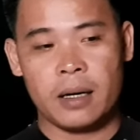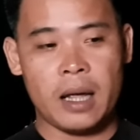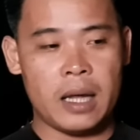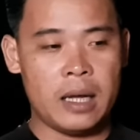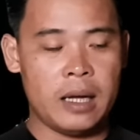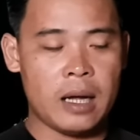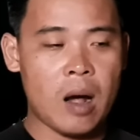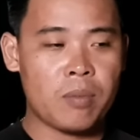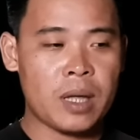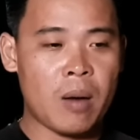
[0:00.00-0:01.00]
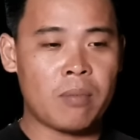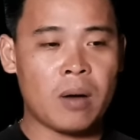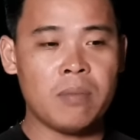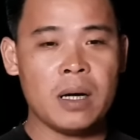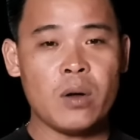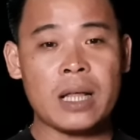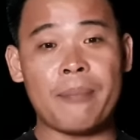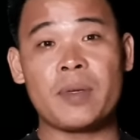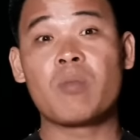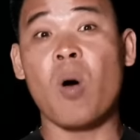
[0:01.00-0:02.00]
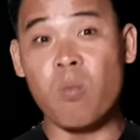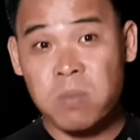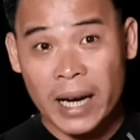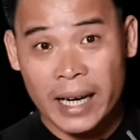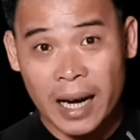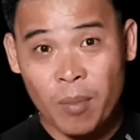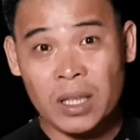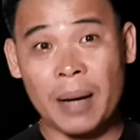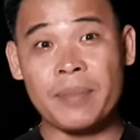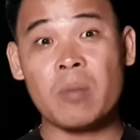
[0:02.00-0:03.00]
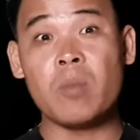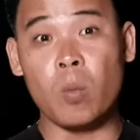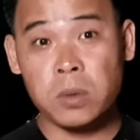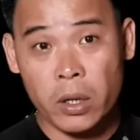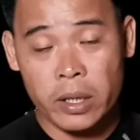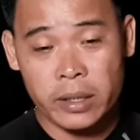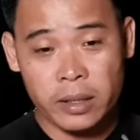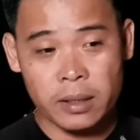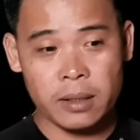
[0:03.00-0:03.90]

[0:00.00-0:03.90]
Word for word: thì ông chồng ông mới nói thầm trong bụng nha ông nói thầm trong bụng thôi